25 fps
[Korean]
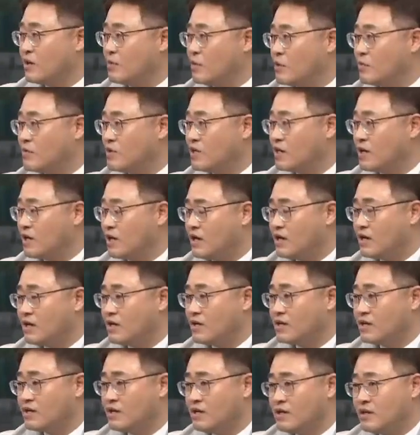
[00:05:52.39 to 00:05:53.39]

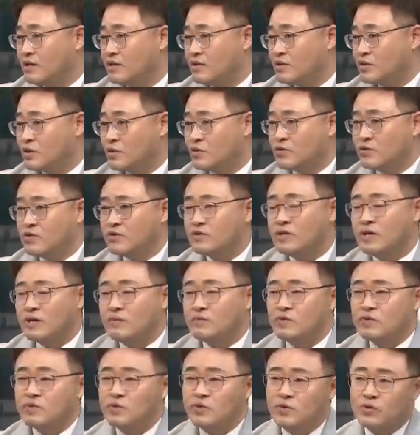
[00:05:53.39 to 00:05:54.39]
뭡니까? 총선을
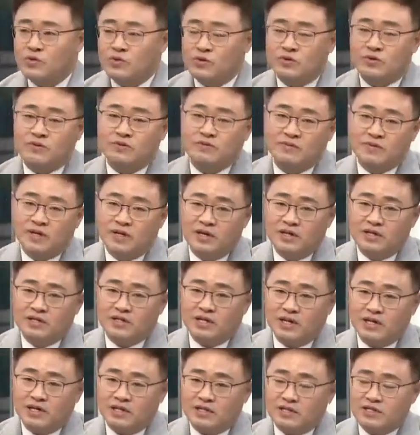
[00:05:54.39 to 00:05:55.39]
앞두고 좀
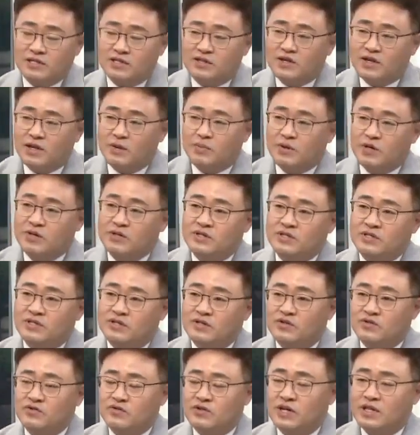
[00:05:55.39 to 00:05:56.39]
자기 진영의 편을
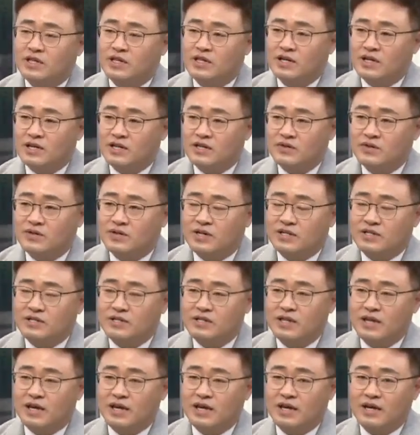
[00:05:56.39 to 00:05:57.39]
들어주겠다라는 것
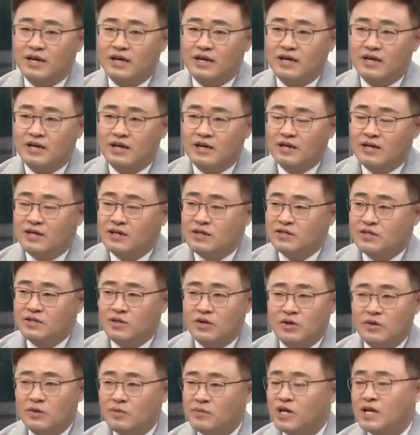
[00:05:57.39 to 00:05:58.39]
같은데
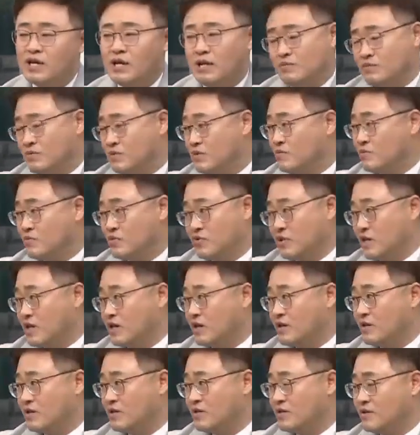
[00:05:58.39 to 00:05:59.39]
정말 나쁜
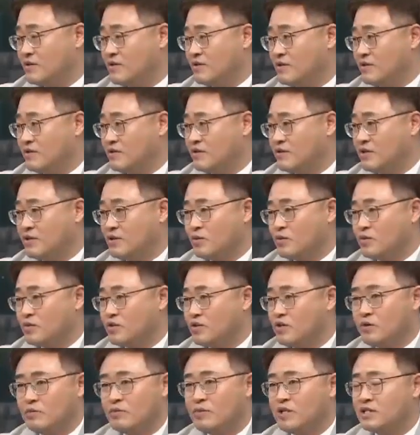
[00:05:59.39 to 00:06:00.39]
분이에요. 그리고
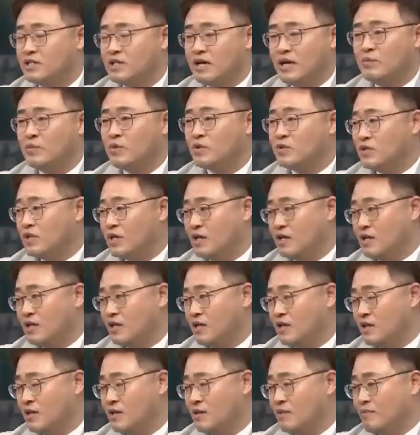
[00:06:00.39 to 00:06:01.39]
정말 잘못된
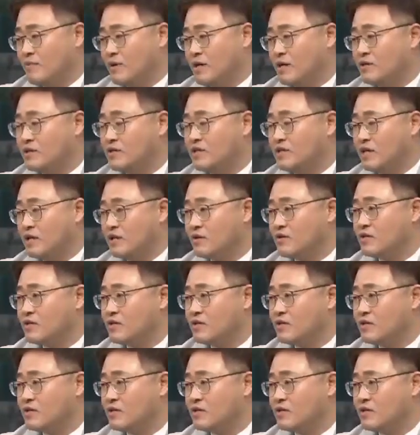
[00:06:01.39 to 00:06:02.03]
발언을 한